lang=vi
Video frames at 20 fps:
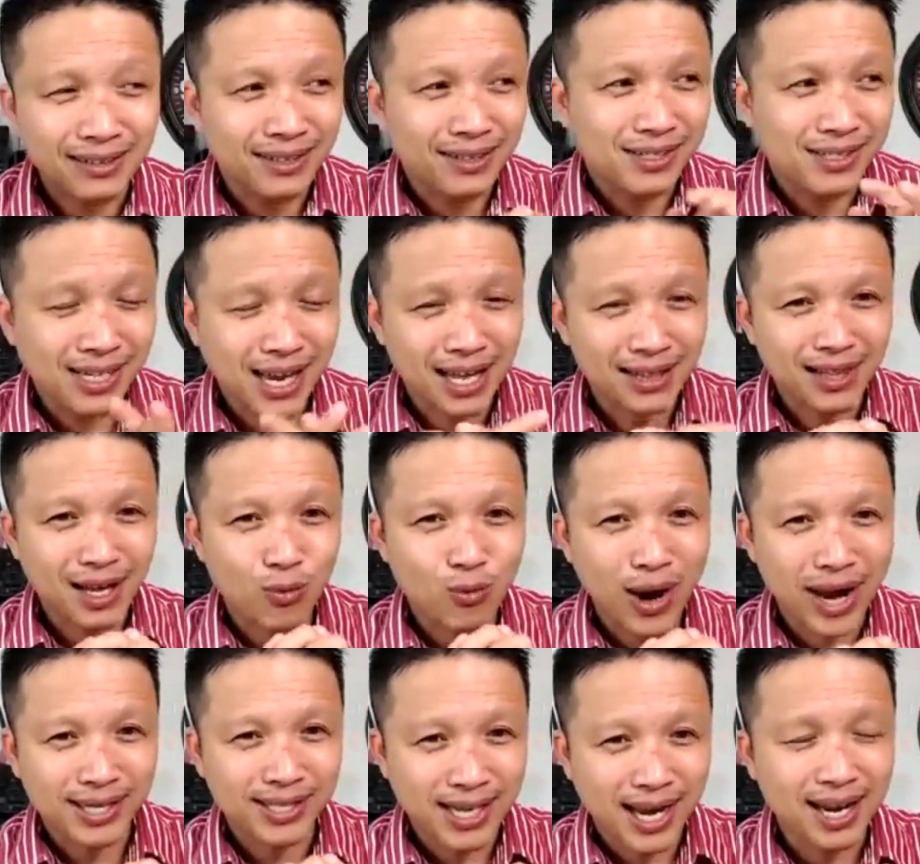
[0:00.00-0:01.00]
anh ta từ xa
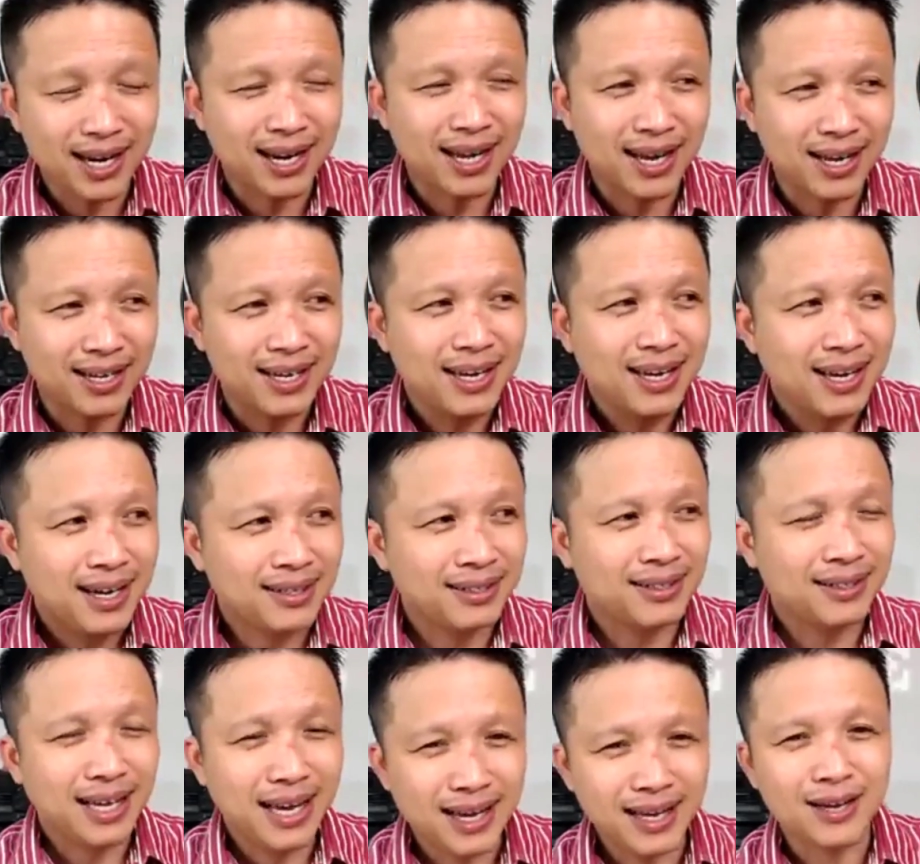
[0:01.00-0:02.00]
anh ta quan sát lại
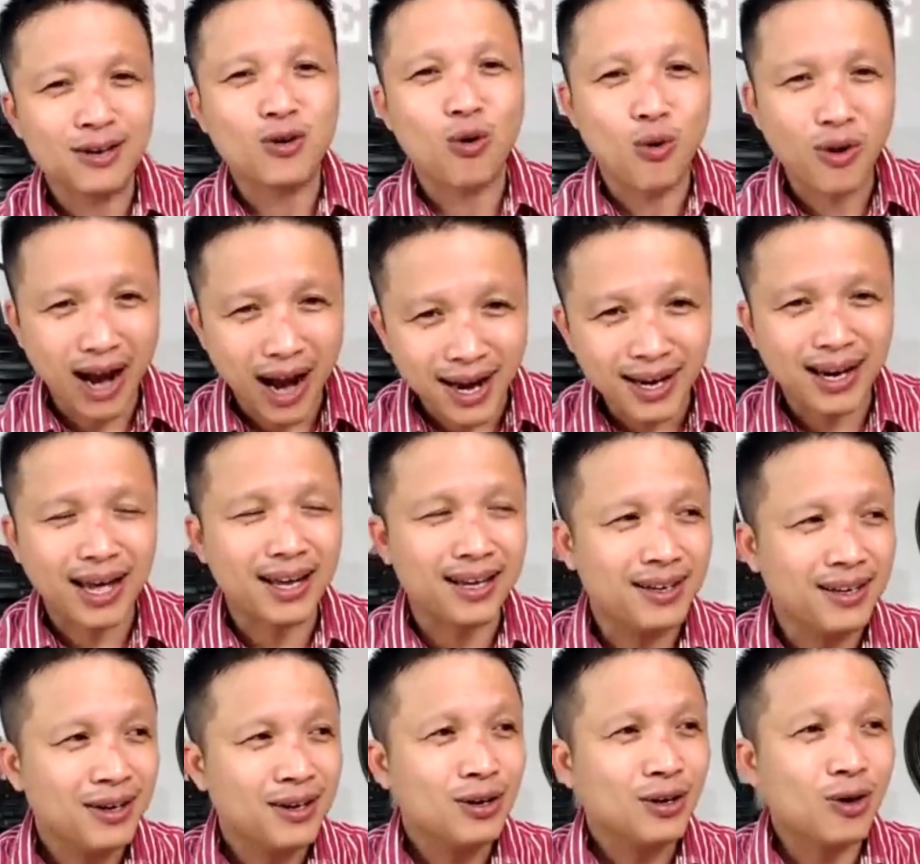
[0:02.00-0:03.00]
anh ta thấy cái cô
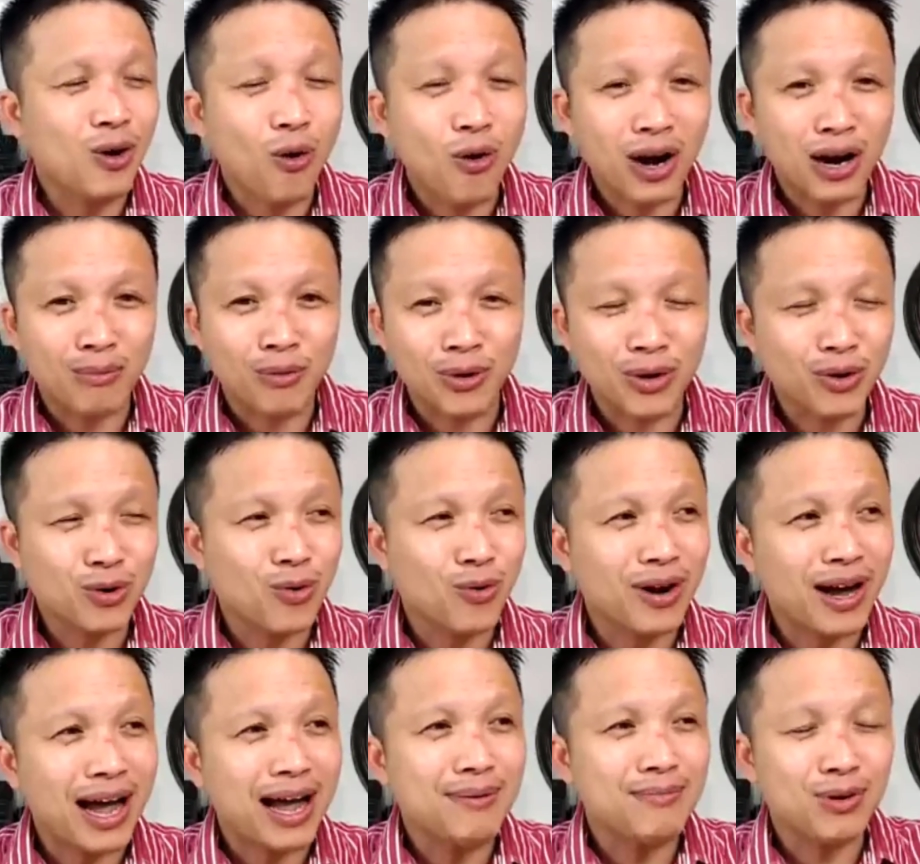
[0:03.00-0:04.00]
gái này cô là một
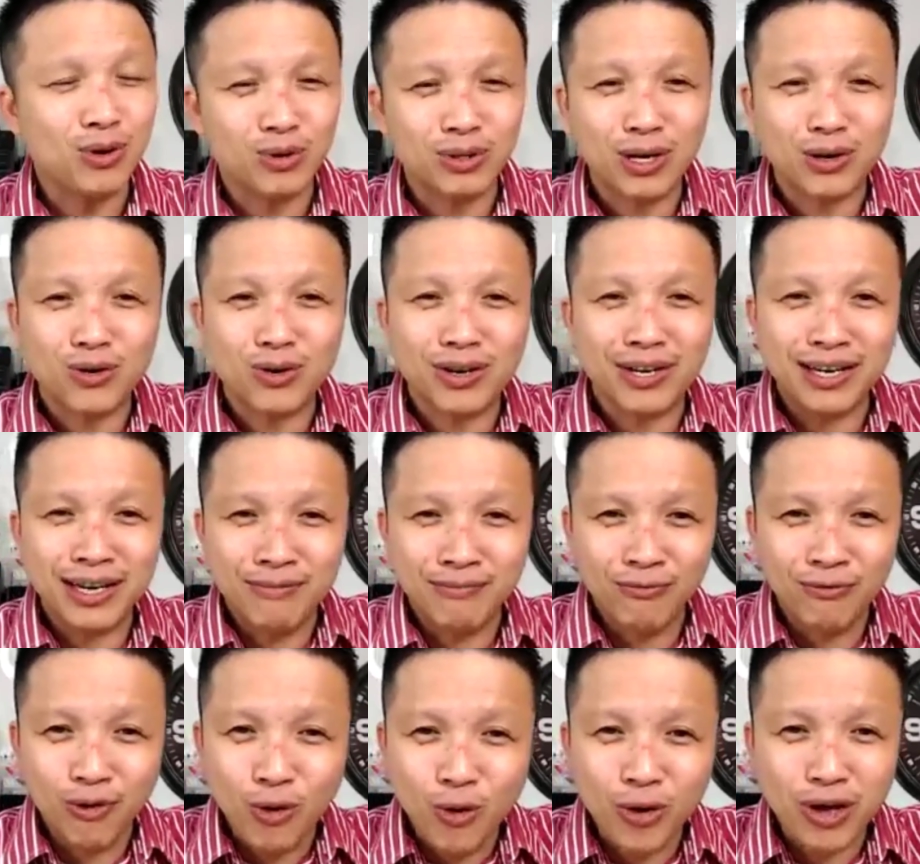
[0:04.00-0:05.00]
cái cô gái mà cô ta có
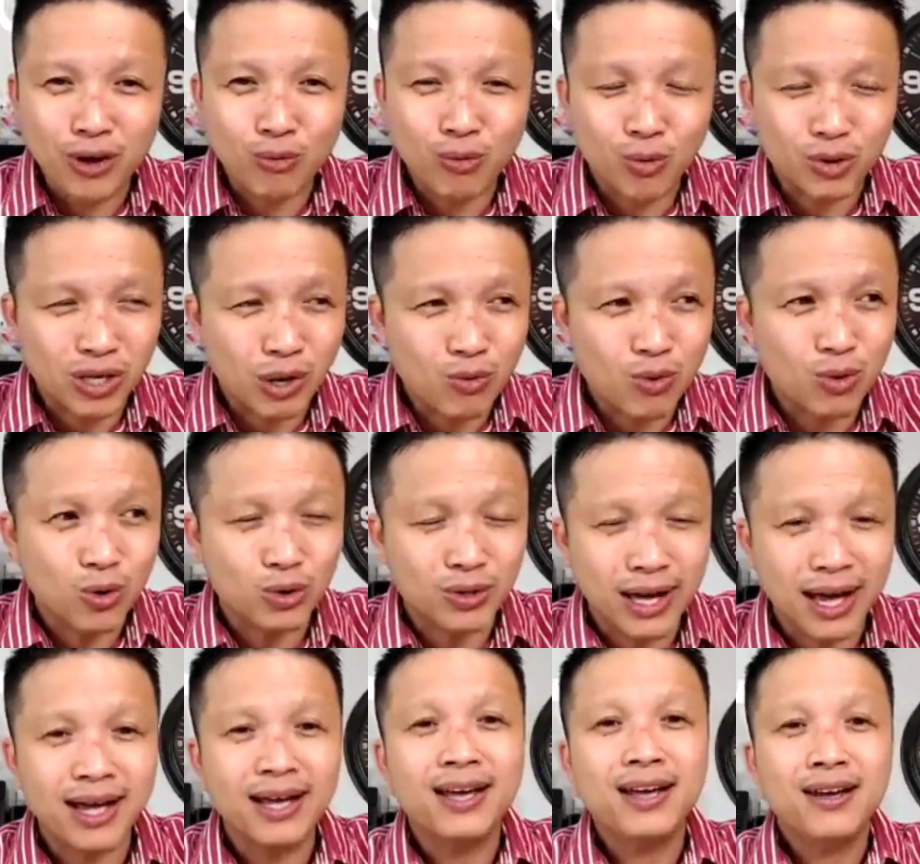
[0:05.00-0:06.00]
cái niềm vui trong cuộc
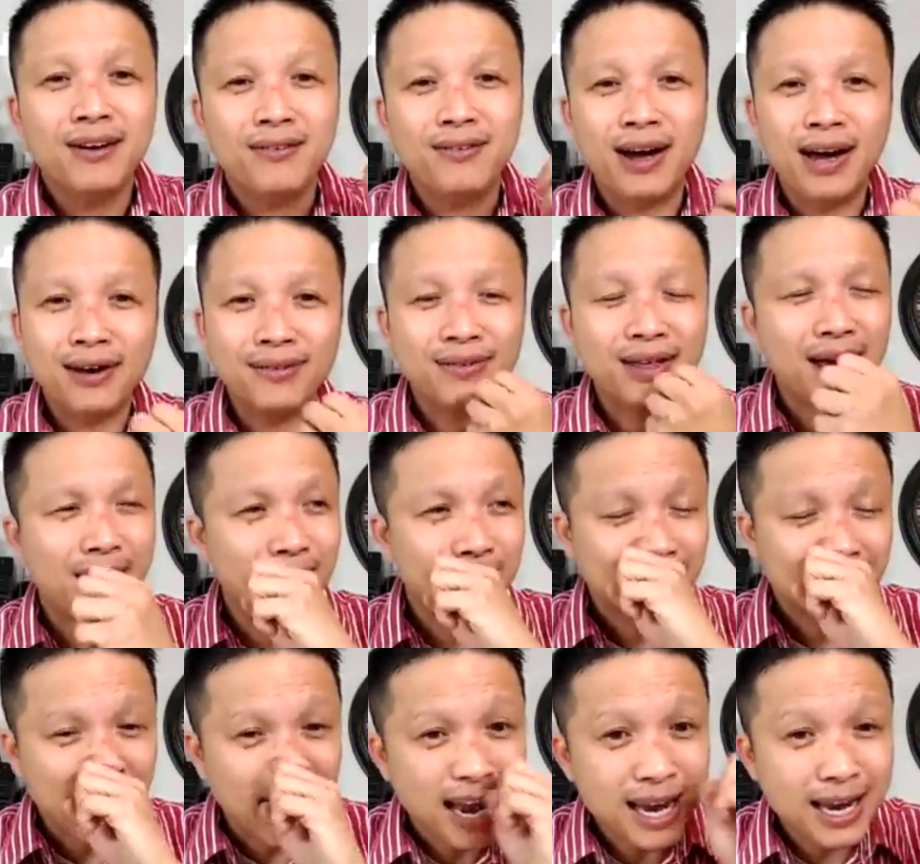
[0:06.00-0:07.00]
sống của cô ta và
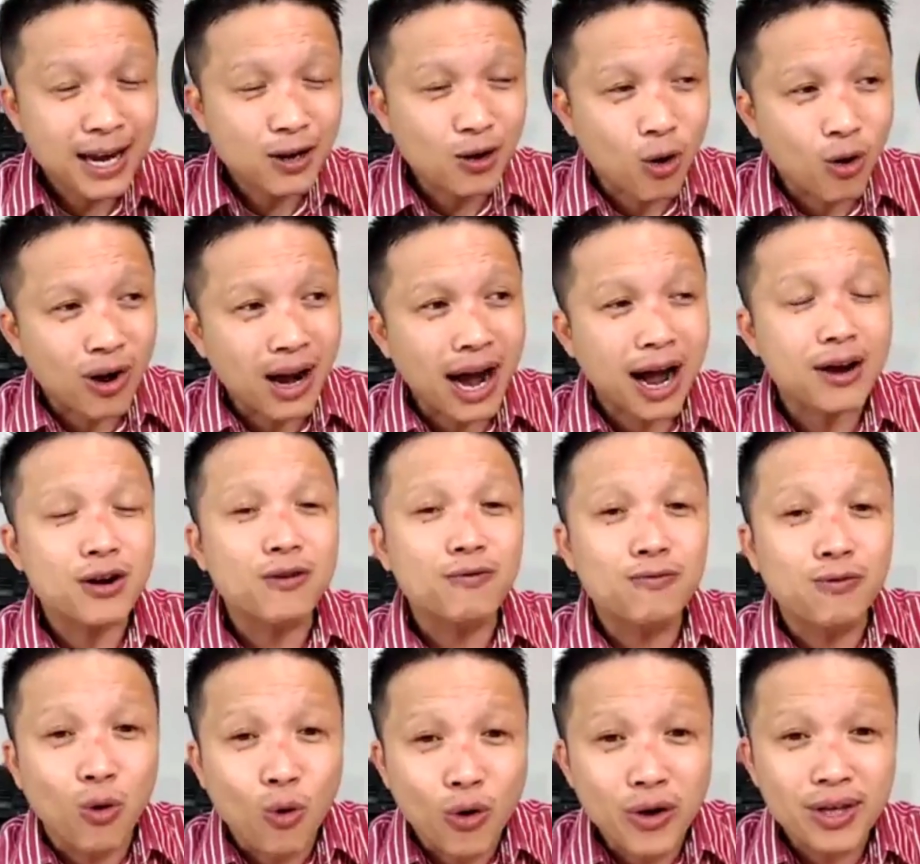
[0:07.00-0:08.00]
anh ta thấy cái cô
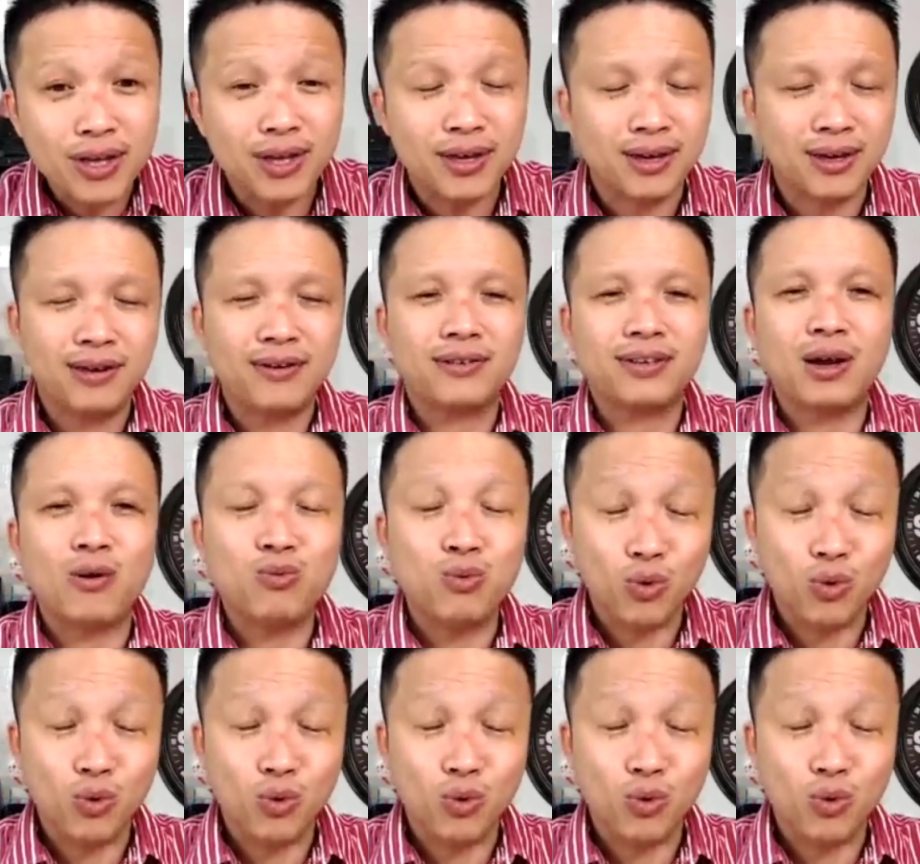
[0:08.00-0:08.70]
gái nó vui